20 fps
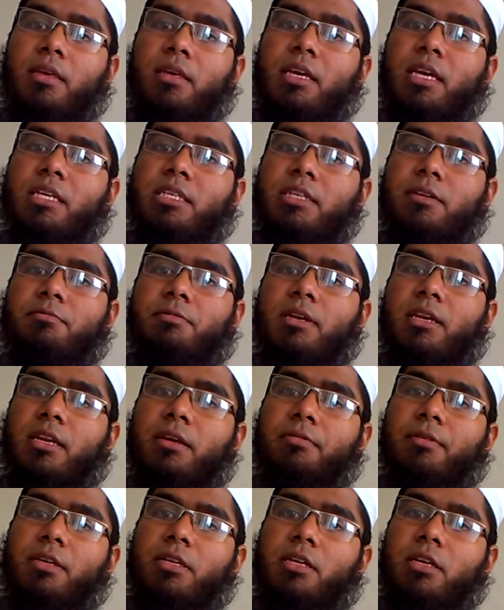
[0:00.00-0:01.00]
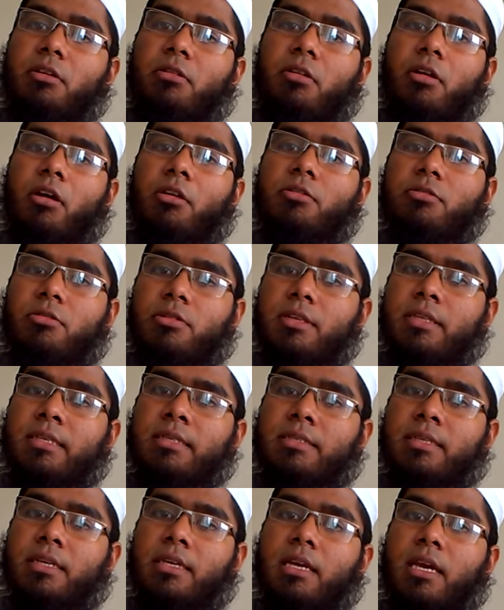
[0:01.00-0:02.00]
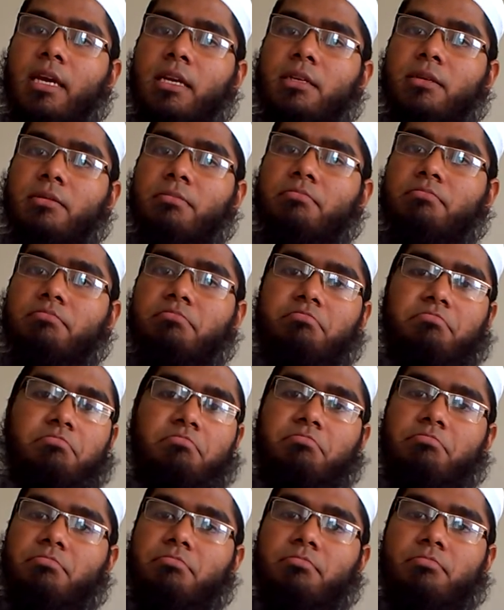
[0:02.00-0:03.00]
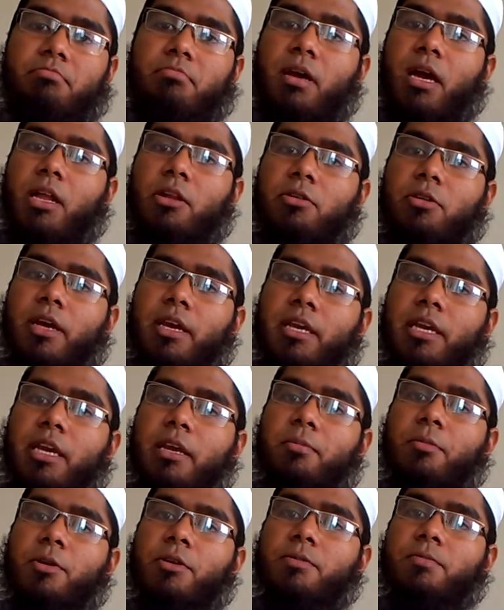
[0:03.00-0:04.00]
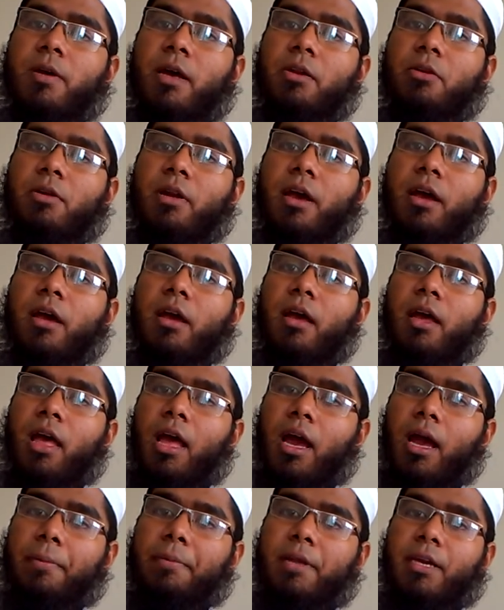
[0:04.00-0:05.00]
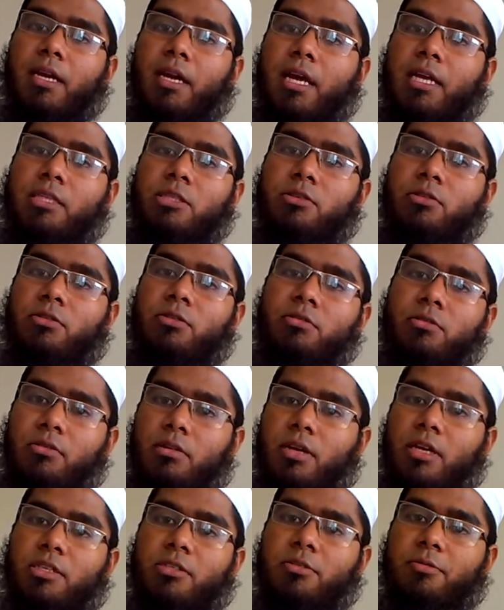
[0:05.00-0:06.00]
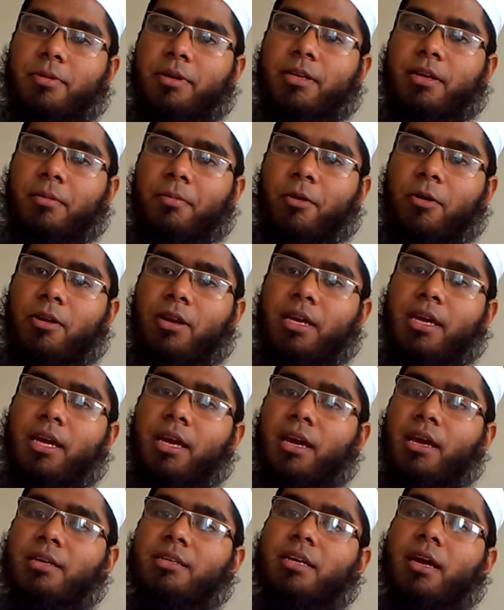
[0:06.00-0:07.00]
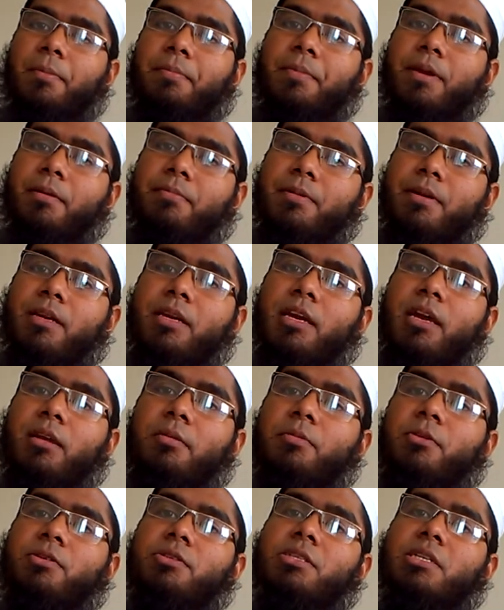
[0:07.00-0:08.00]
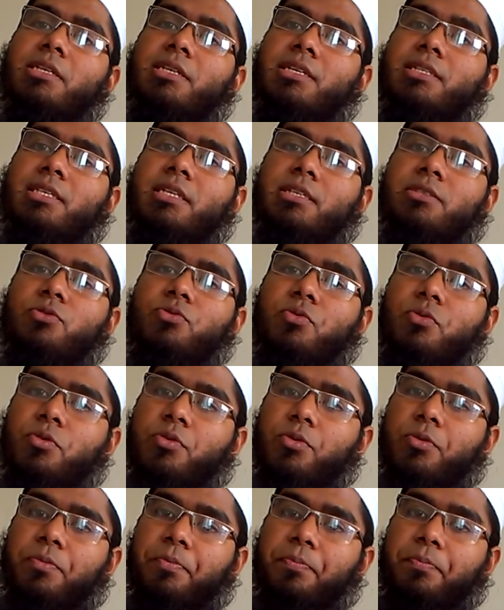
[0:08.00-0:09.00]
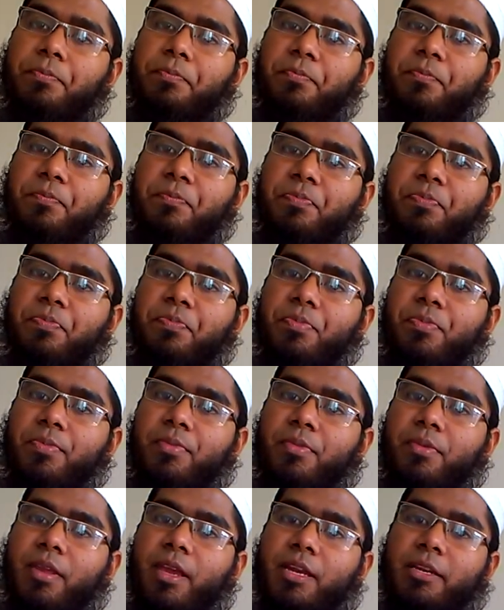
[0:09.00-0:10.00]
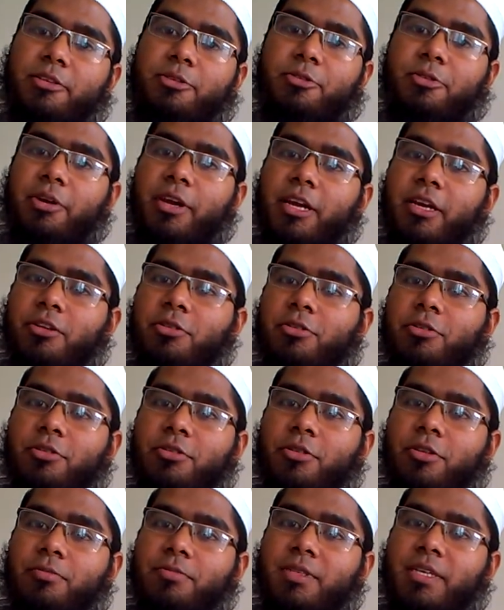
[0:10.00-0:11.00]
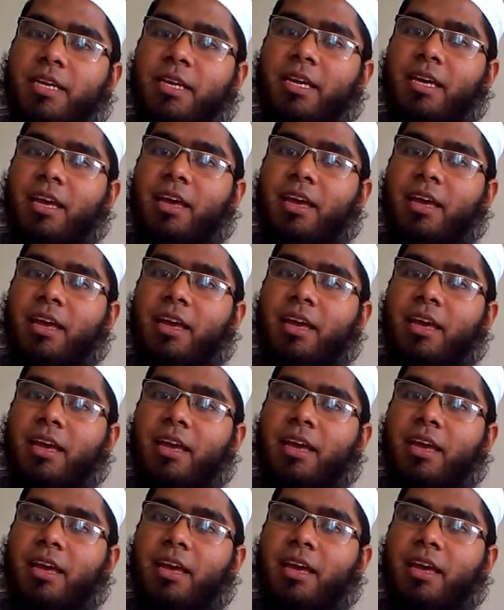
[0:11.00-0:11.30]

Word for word: গিয়ার শিফটিং লিভারটাকে লক করে দিছে গিয়ার ভালো না গিয়ার বক্স ভালো না আপনি কাজ করুন কাস্টমারকে বলেন যে আপনি আপনার গিয়ার বক্সটাকে চেঞ্জ করুন এটা তো হয়ে গেলে ওরকম যে